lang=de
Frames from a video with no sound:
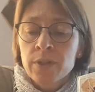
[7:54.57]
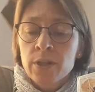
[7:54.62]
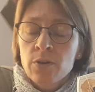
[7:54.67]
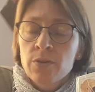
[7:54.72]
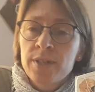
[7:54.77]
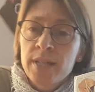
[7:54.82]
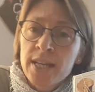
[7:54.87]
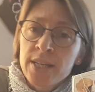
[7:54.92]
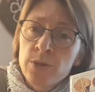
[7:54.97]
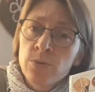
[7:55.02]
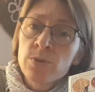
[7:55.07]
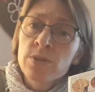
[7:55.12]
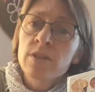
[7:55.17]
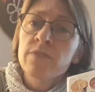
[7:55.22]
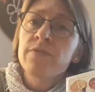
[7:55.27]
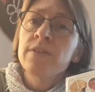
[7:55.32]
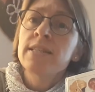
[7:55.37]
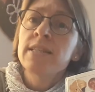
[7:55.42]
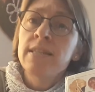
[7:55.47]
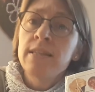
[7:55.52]
Und der
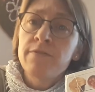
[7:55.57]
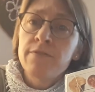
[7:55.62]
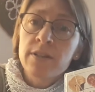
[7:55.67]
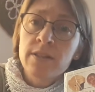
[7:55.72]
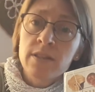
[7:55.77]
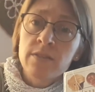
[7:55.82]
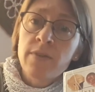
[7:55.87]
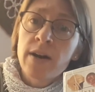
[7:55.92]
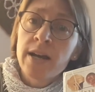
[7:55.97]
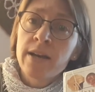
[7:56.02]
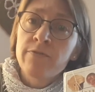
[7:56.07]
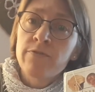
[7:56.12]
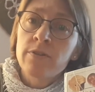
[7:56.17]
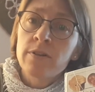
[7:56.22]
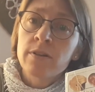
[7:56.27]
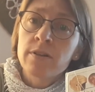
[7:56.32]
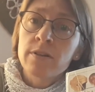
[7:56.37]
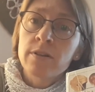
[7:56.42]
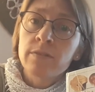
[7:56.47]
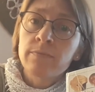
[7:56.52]
Josef ist nicht
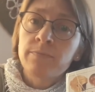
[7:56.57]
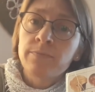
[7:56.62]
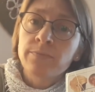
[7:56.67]
verzweifelt.